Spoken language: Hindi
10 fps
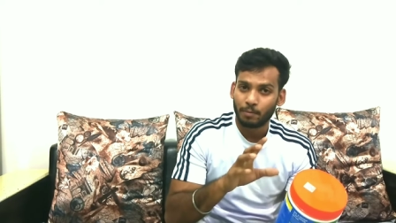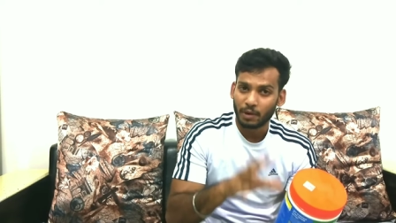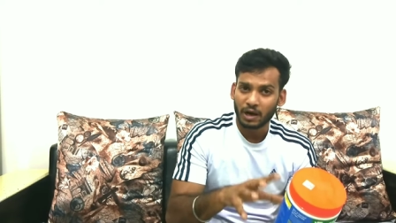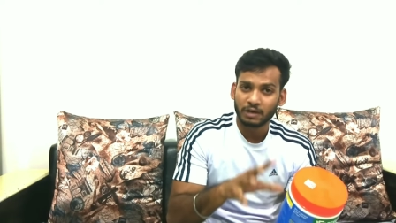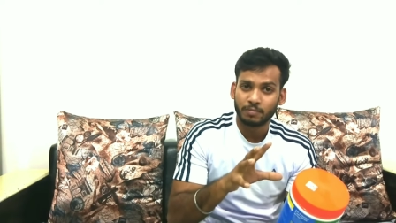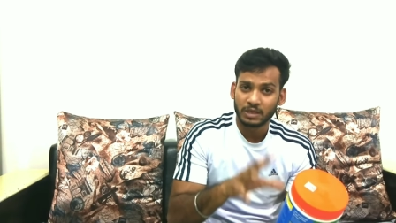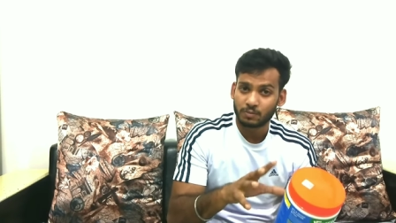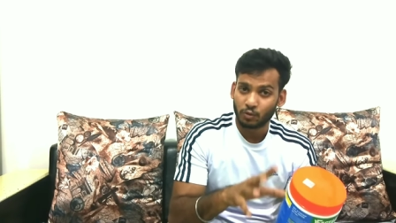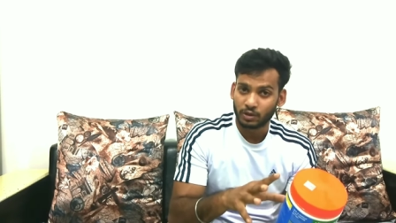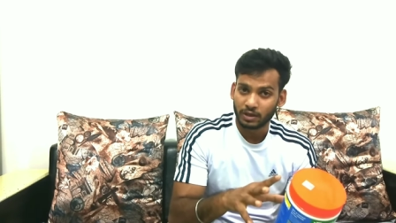प्लांट
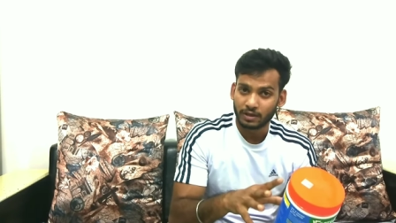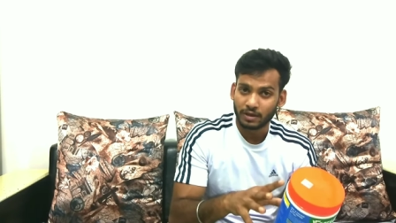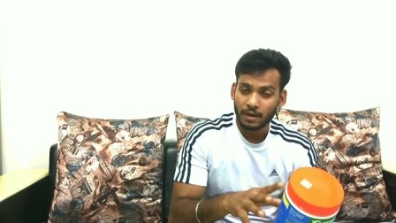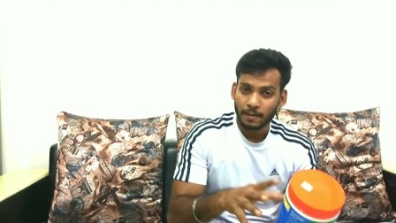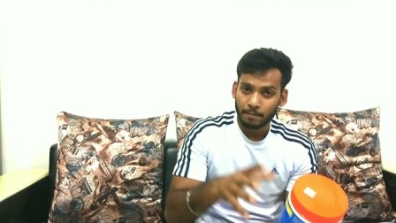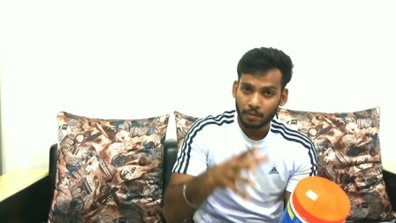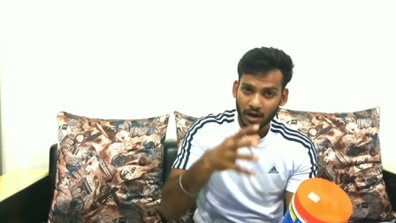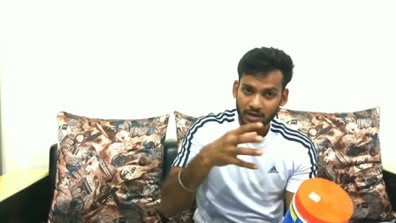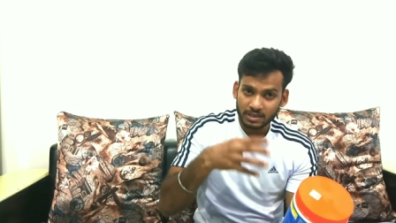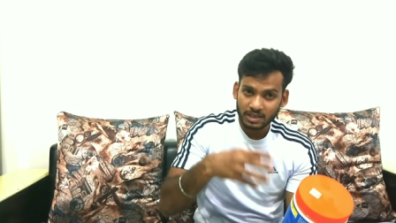बेस्ड प्रोटीन है
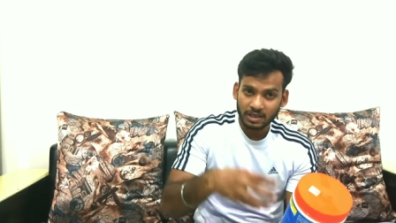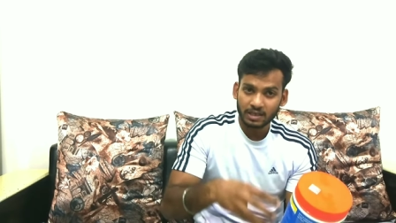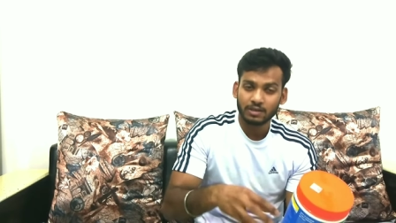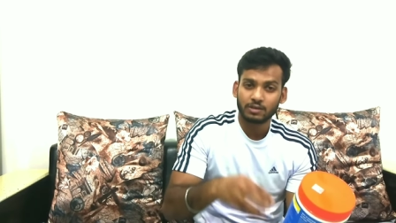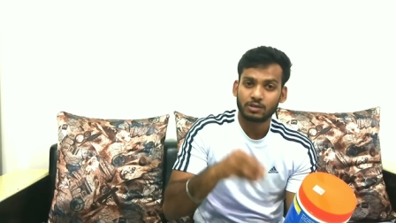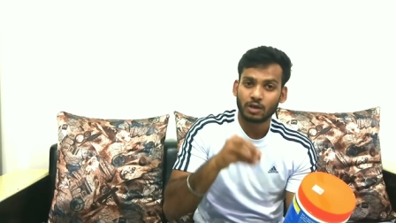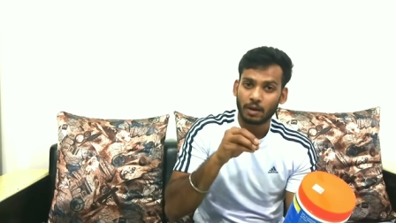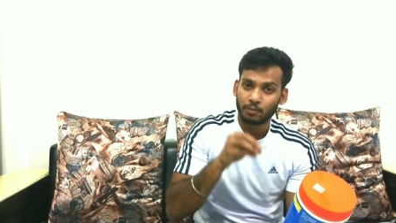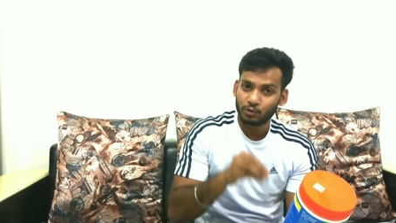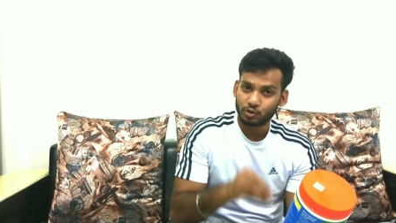प्लांट से ही
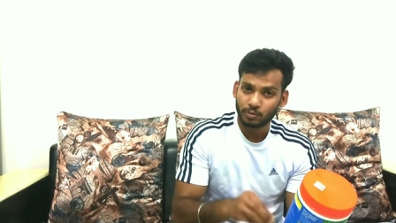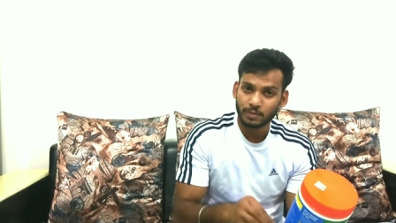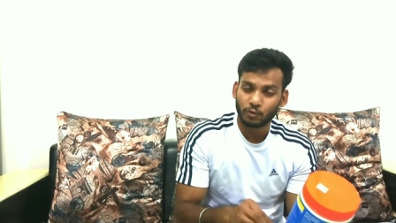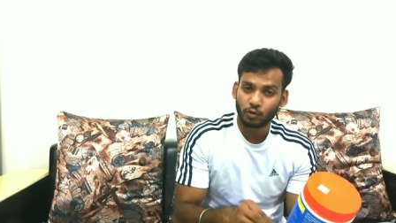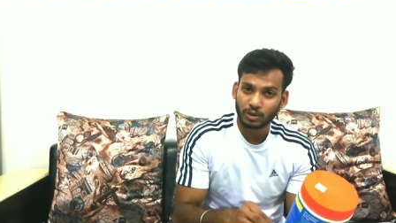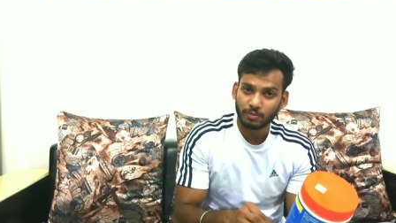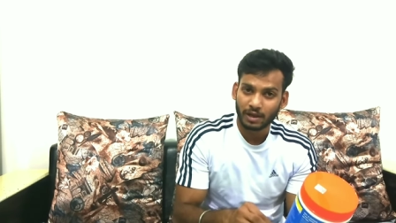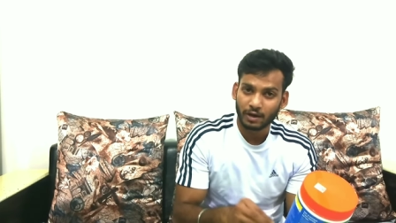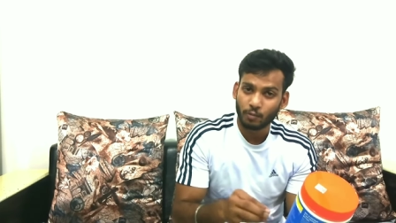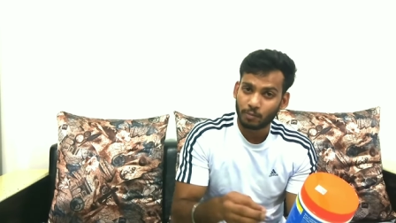आपको जो भी प्रोटीन
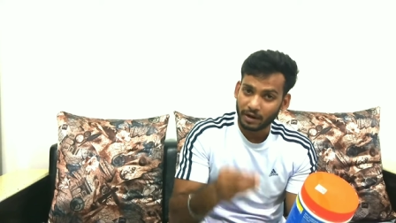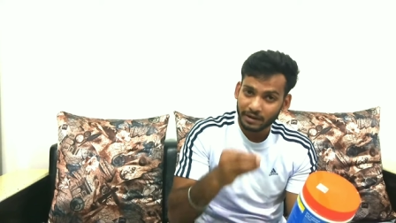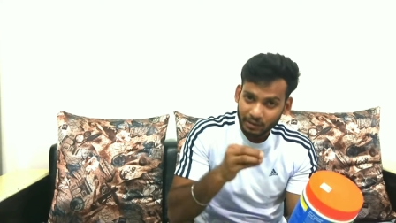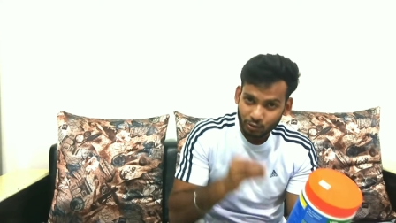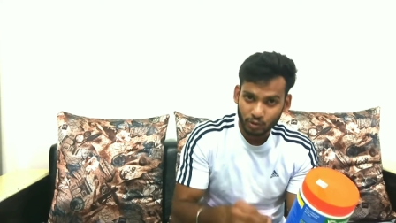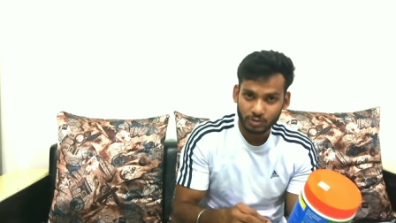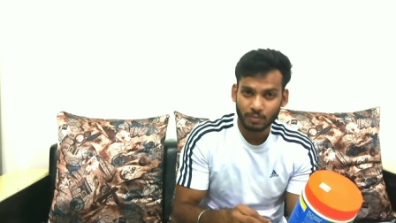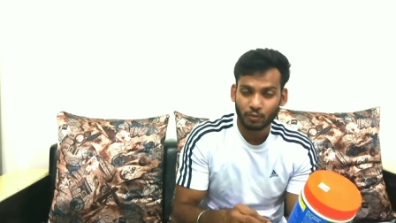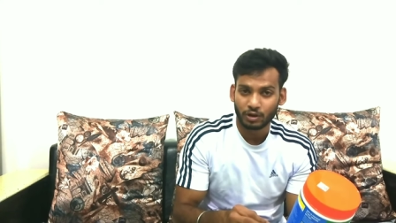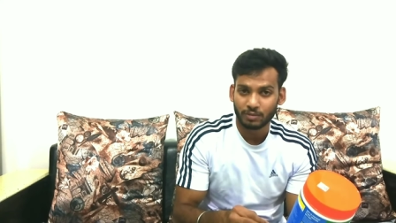मिलेगा वो प्लांट के थ्रू
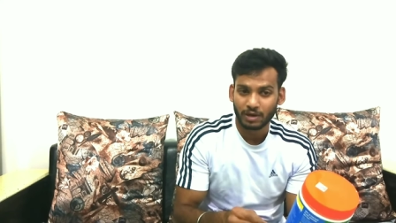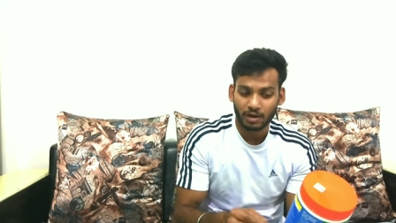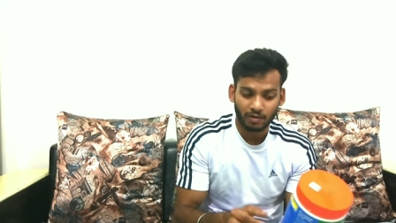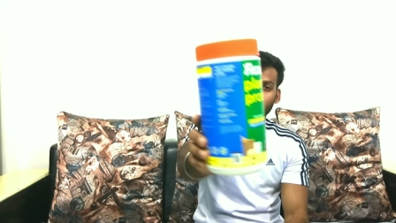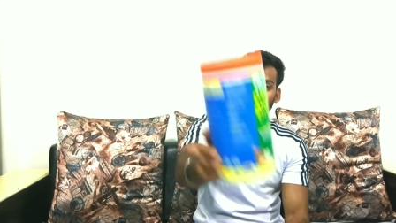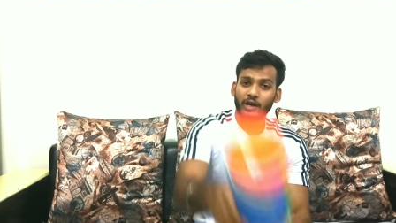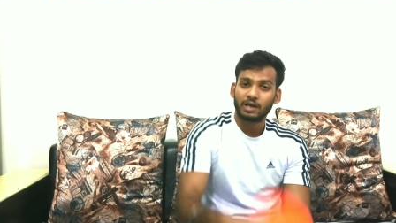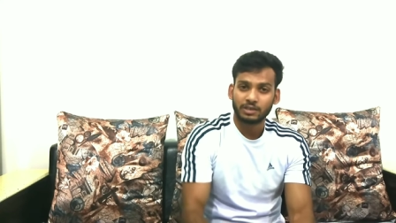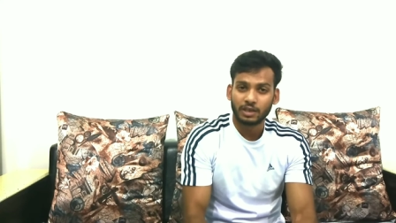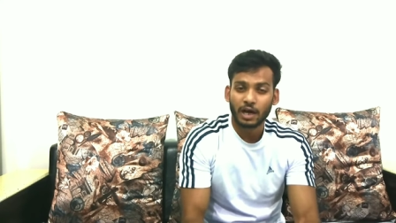इसमें प्रोटीन मिलने वाला है और
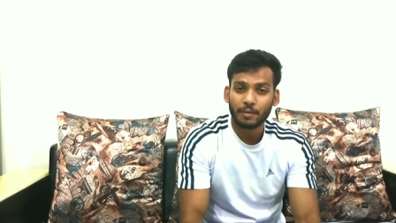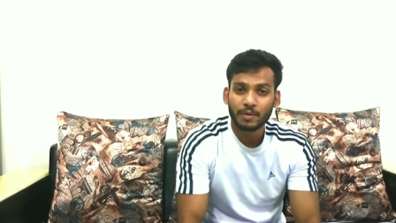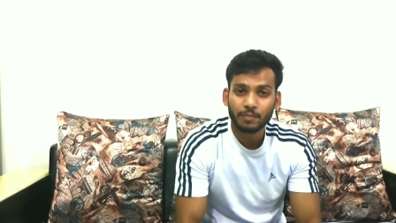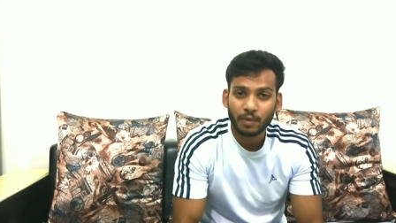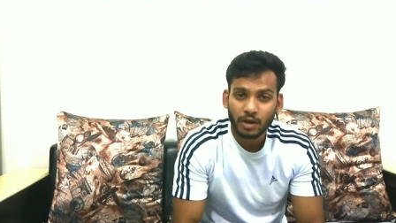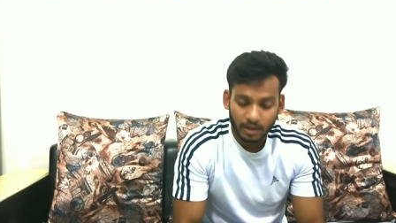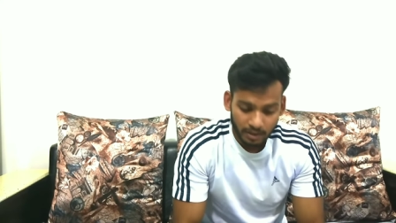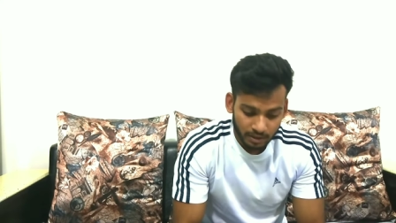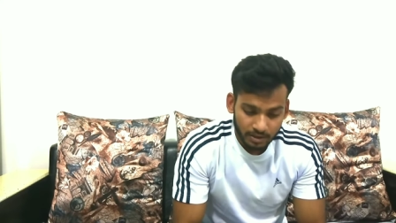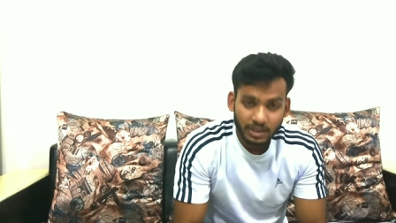हाँ जी अभी
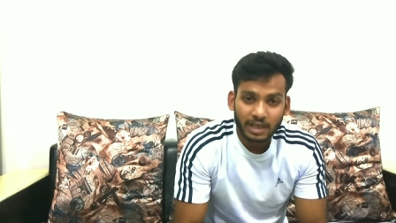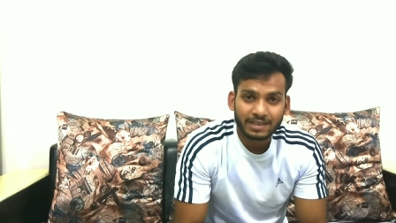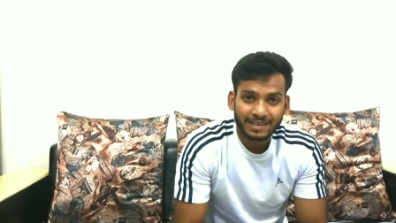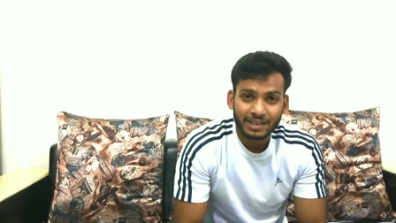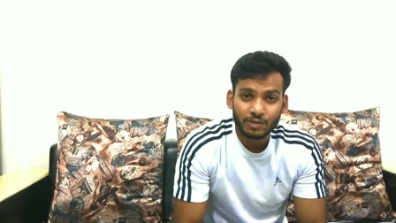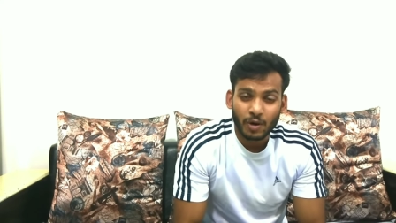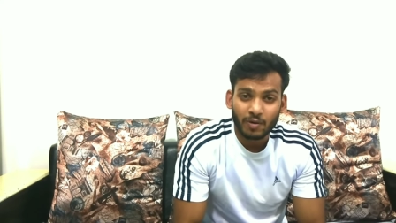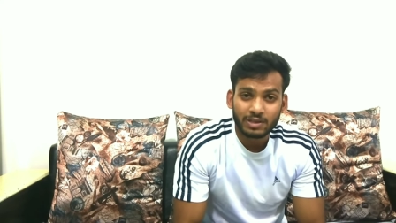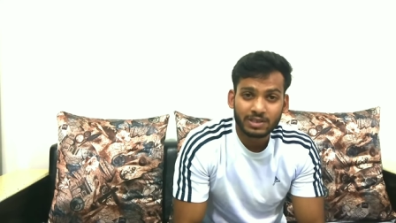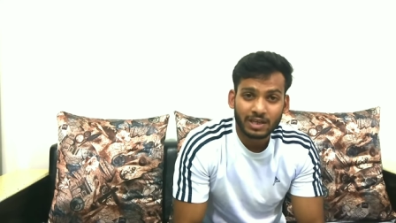सेल चल रही
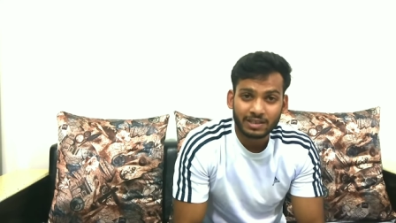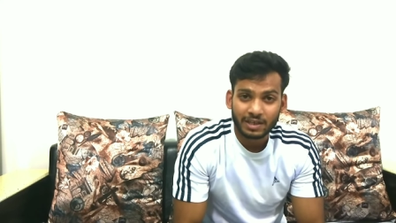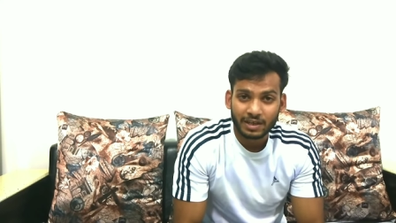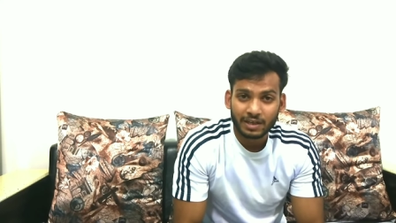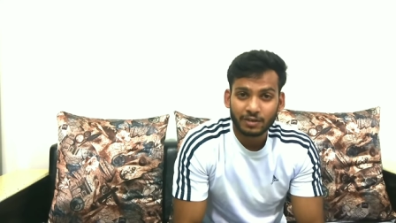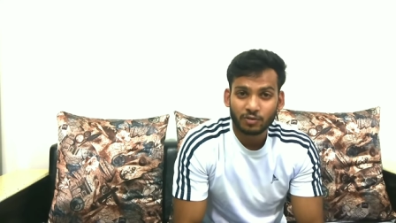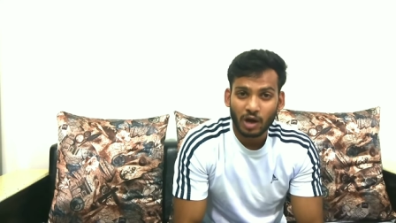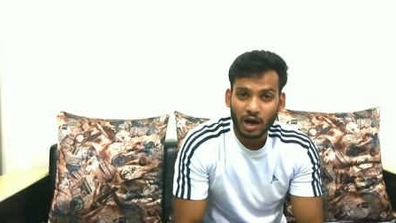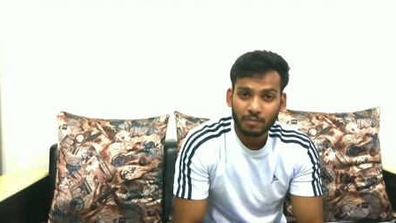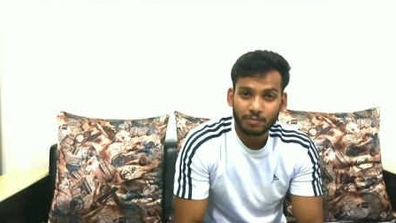दीपावली सेल चल रही है तो
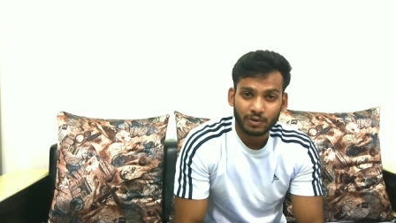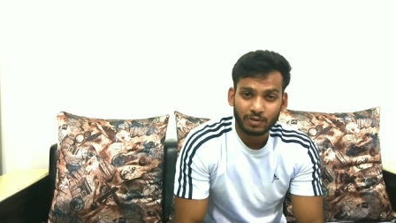आप